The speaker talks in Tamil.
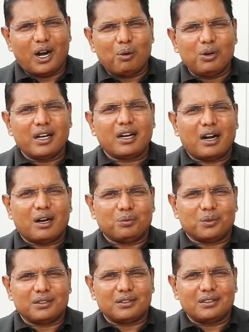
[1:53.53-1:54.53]
அவளுடைய
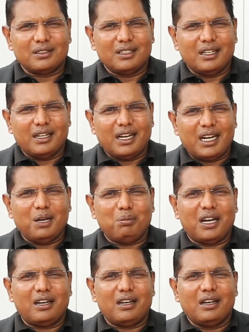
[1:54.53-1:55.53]
கனவு
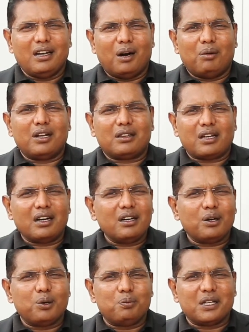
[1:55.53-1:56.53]
இனிமே அவளுடைய
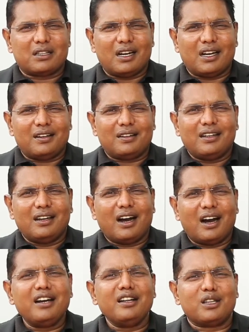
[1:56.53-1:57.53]
தங்க ரூபத்தில்
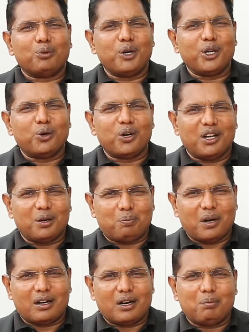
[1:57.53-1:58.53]
அனிதா உயிரோடு
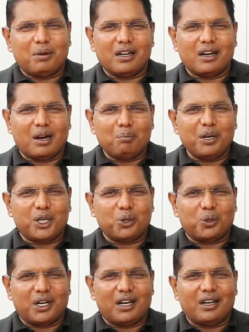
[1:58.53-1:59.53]
இருப்பார் அப்படிங்கிற
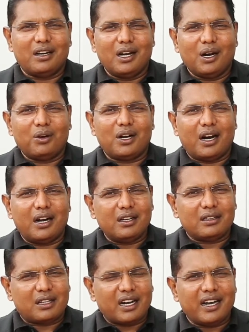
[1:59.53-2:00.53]
நம்பிக்கையோட அவருடைய அனி
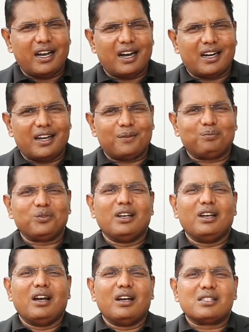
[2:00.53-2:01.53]
தங்கையான
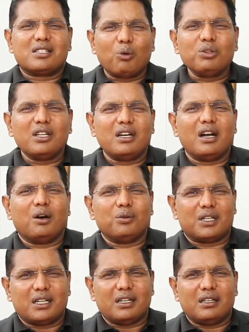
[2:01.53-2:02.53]

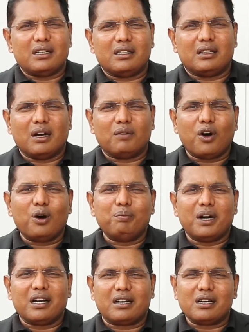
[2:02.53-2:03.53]
சௌந்தர்யாவுக்கு தவா
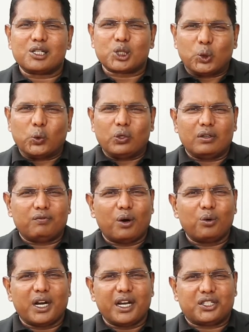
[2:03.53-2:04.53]
மெடிக்கல் ஸ்கூல்
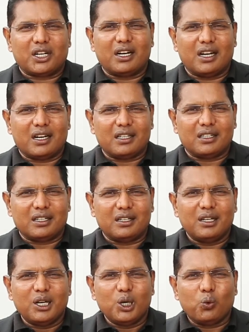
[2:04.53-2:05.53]
ஃபவுண்டேஷன்லேருந்து
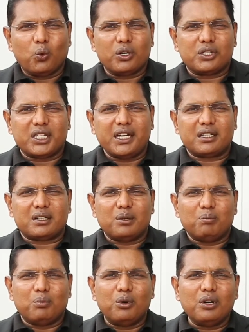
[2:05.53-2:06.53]
ஒரு சீட்
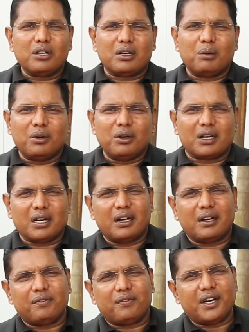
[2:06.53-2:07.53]
முழுக்க முழுக்க
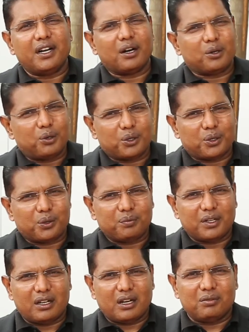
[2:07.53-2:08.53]
ஃப்ரீயாக கொடுக்குறோம்
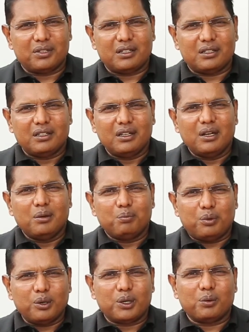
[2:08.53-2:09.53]
அதாவது
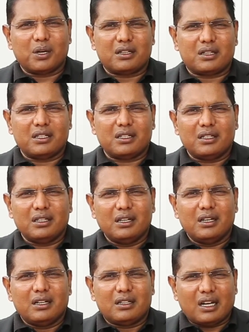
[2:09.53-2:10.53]
போக்குவரத்து
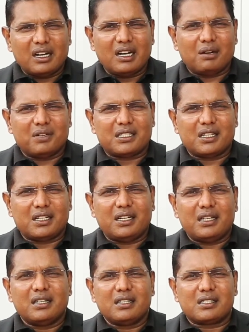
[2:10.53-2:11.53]
தங்குற வசதி
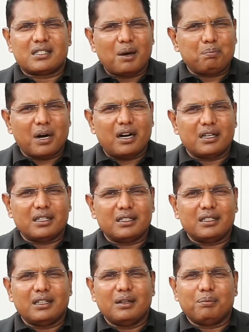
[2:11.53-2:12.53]
சாப்பாடு
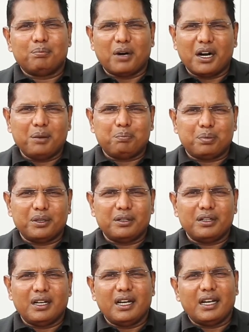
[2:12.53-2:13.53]
படிப்பு
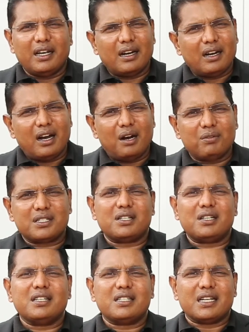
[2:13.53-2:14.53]
எல்லா
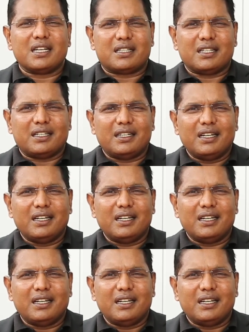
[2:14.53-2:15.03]
வசதியும் சேர்த்து